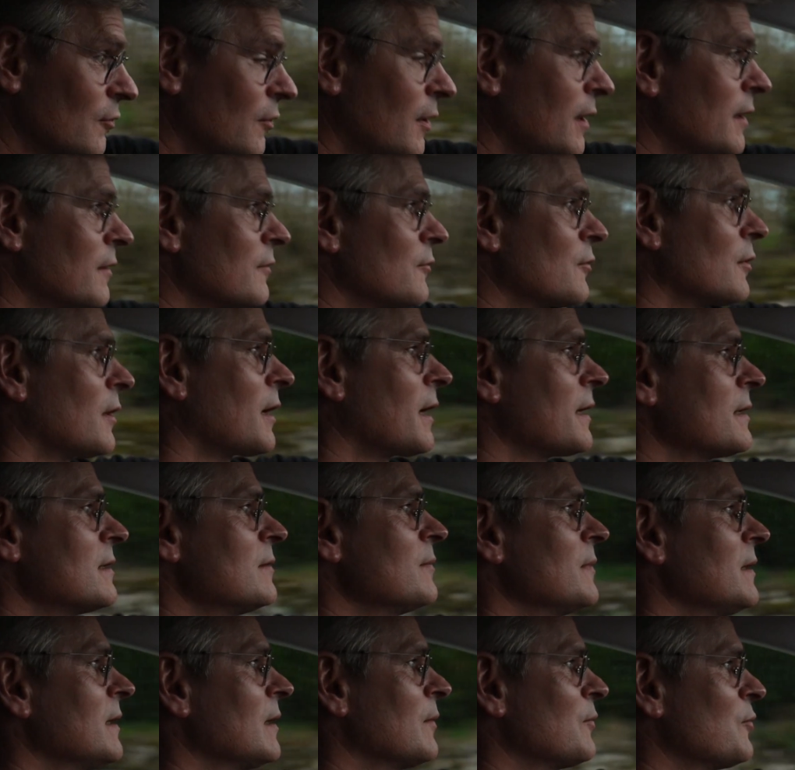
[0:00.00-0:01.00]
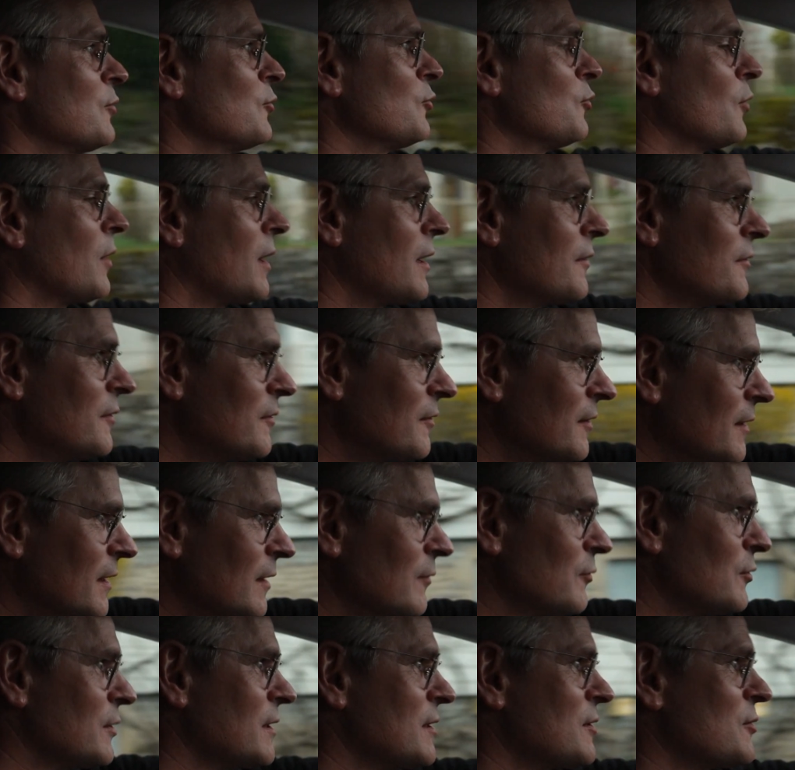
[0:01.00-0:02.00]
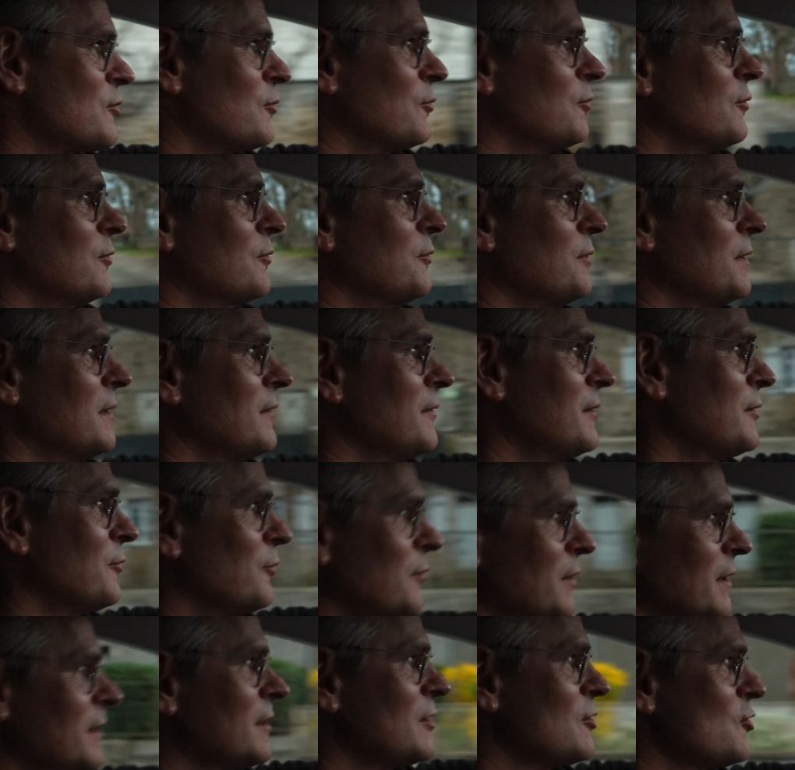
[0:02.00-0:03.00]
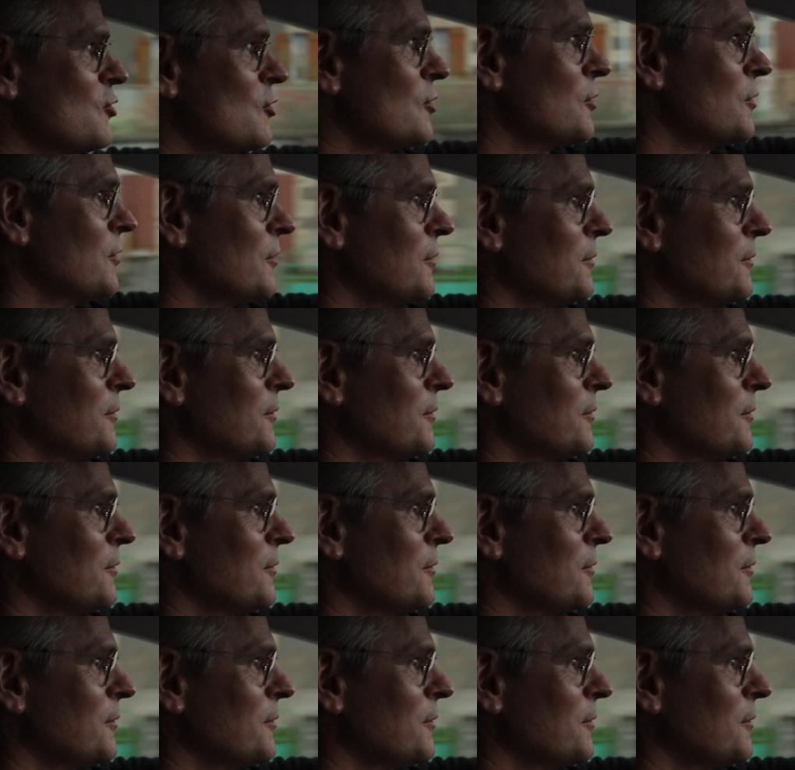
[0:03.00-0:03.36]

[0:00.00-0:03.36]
réanimer ranimer un peu, de raviver la vocation qu'on avait quand on était jeune.